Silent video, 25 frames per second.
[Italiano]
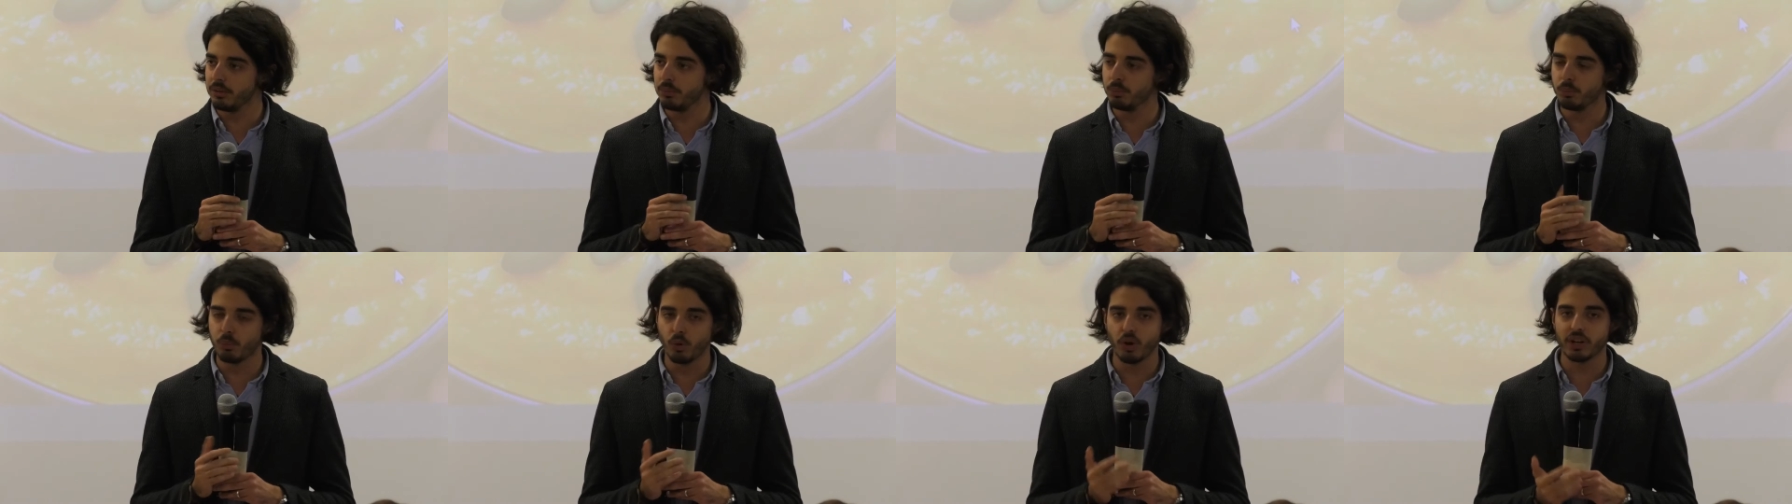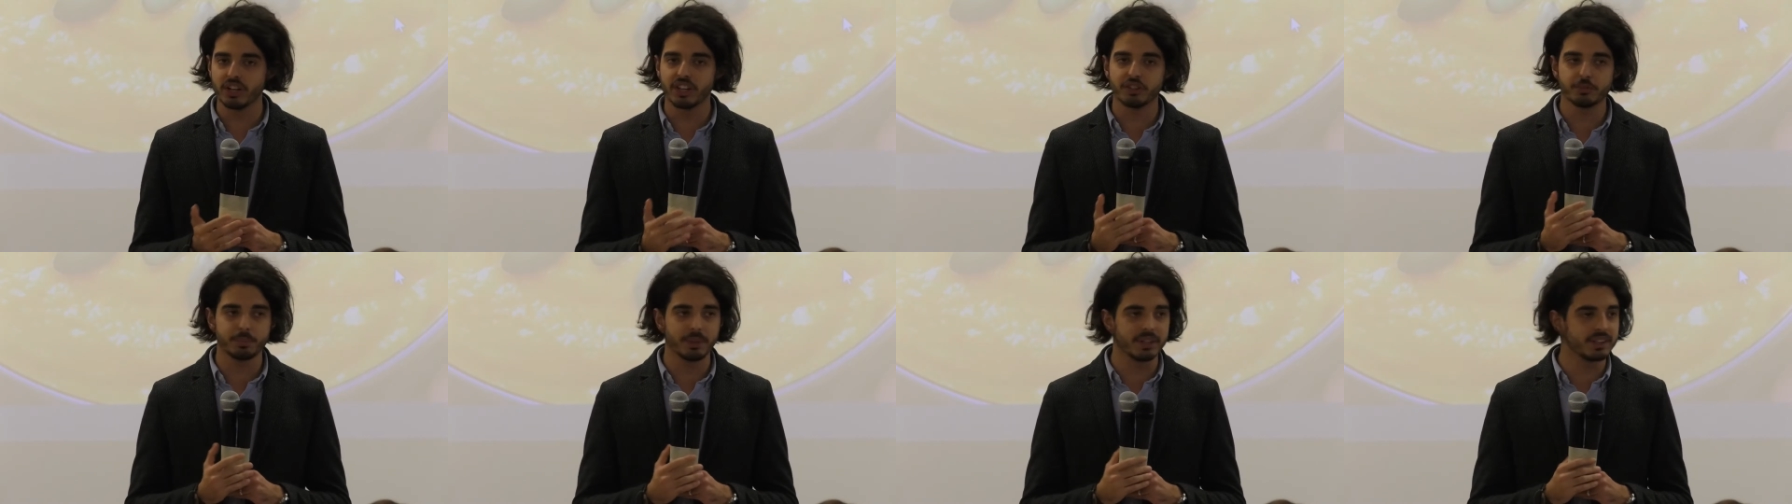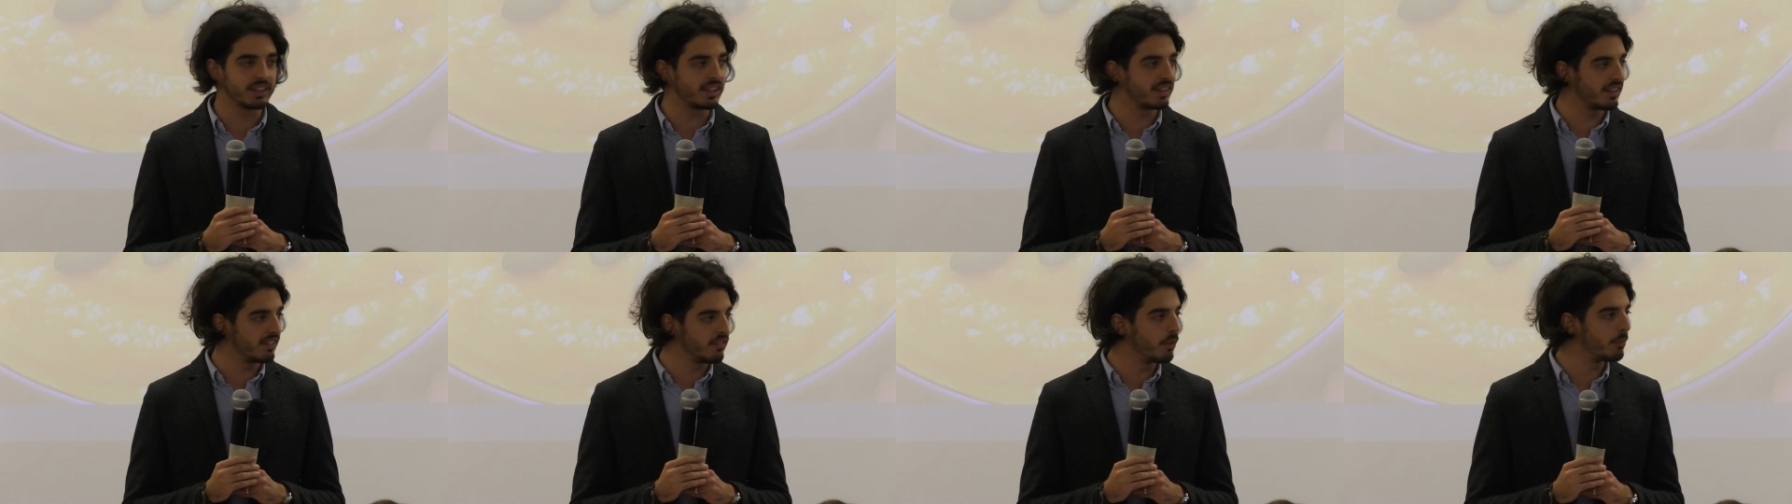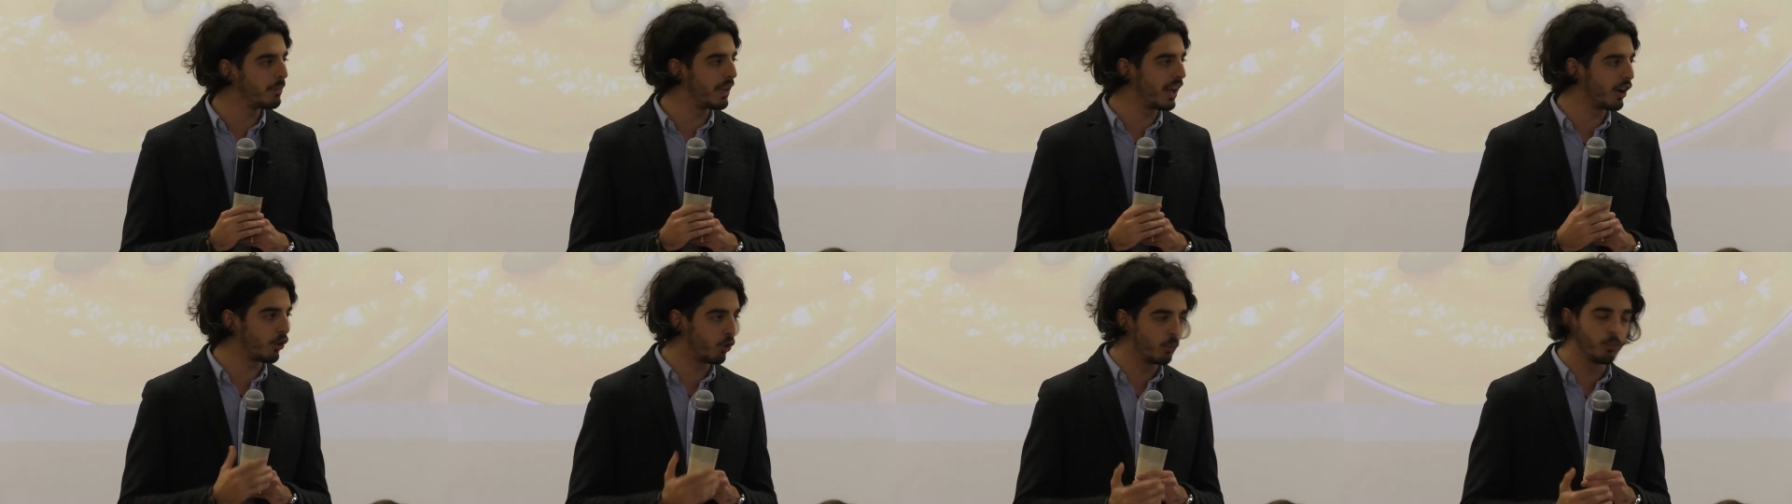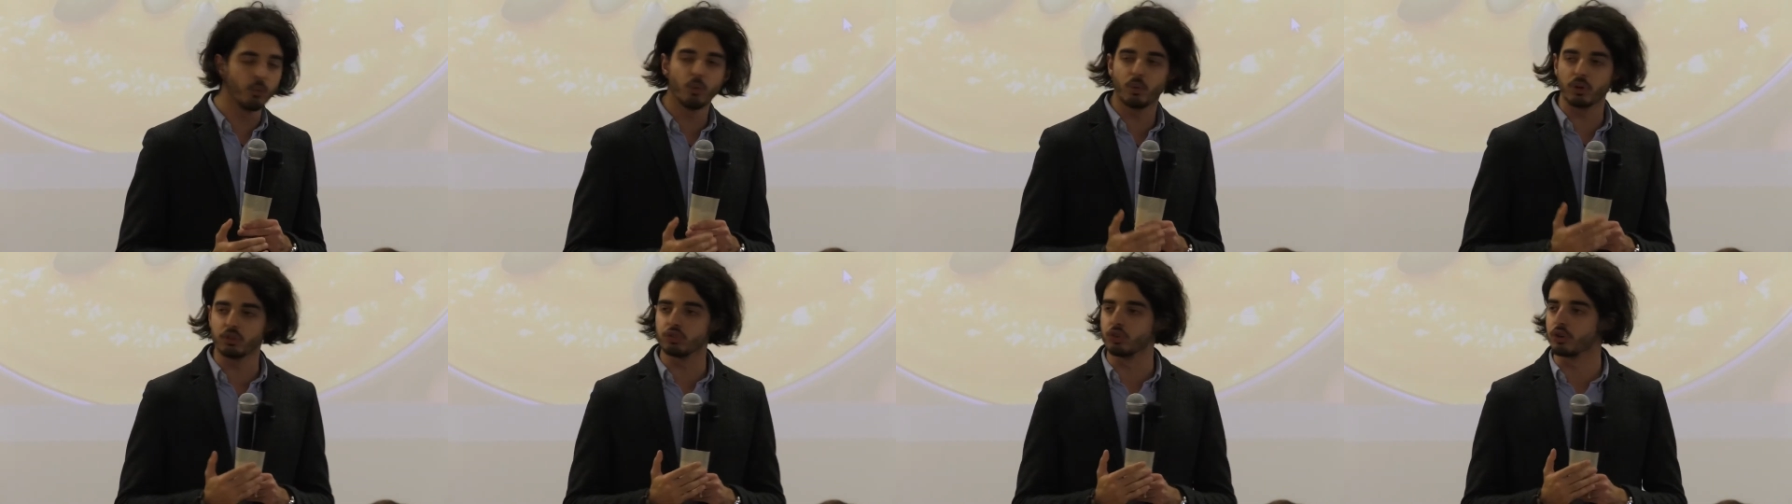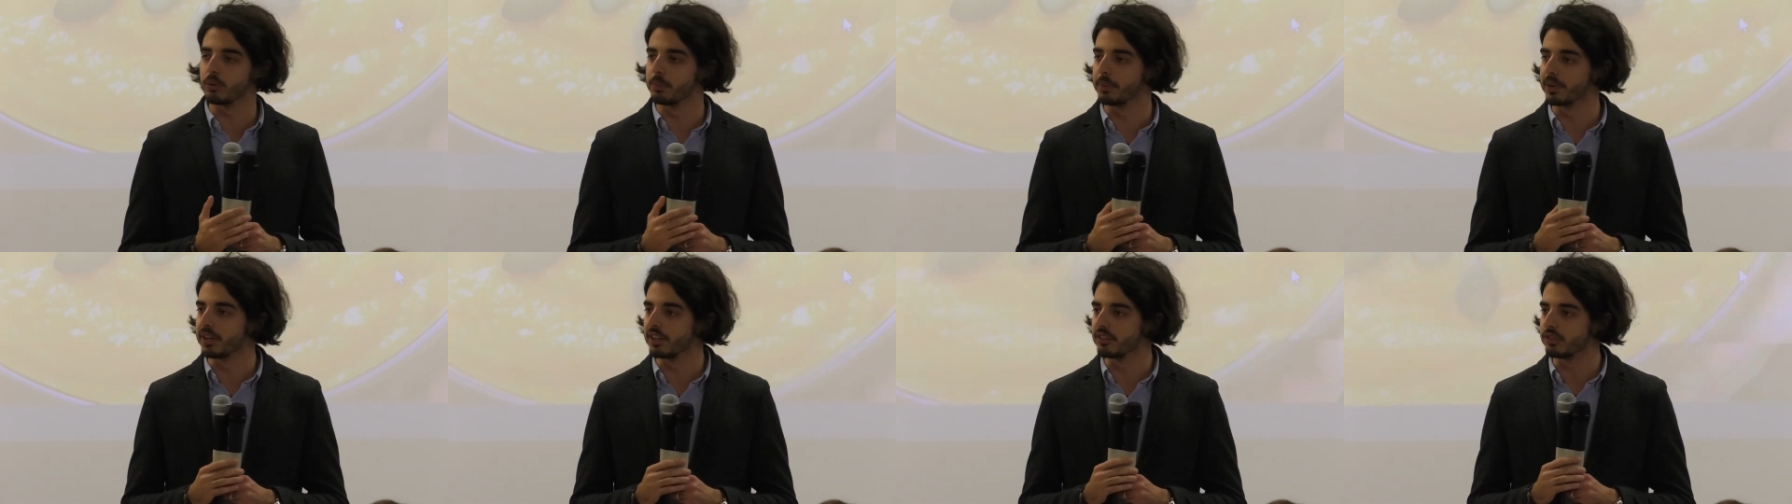buone aspettative, mi ha comunque
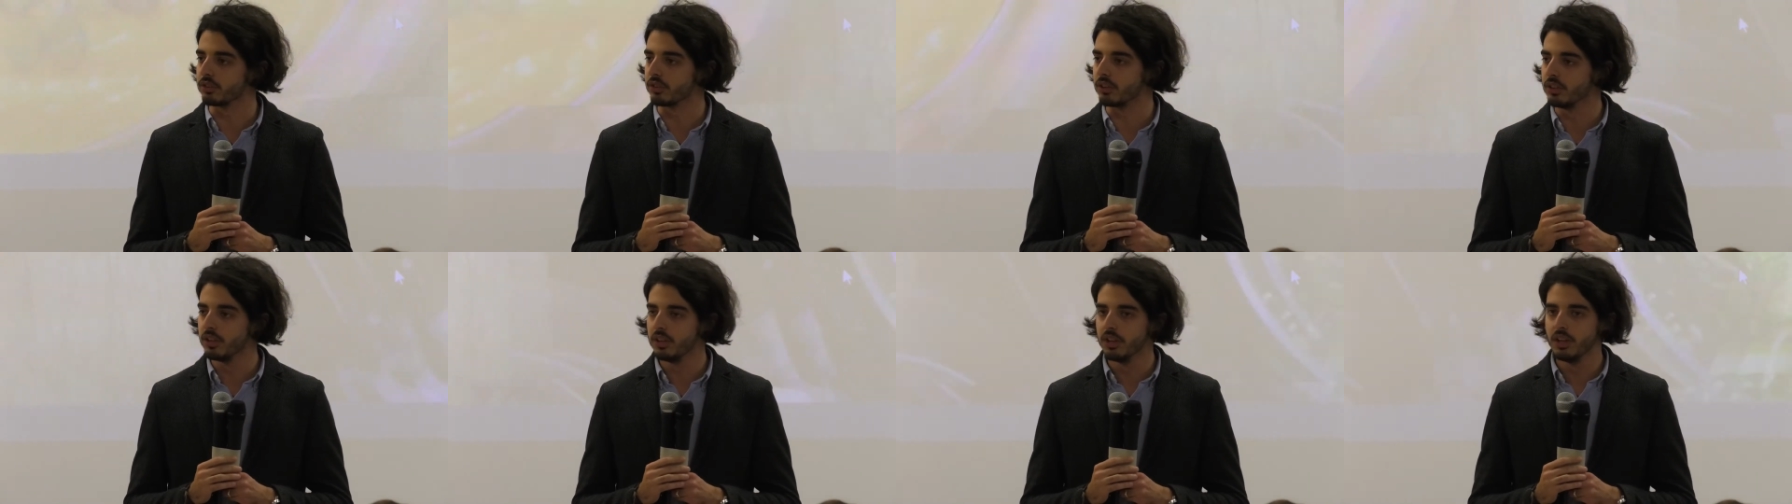sorpreso.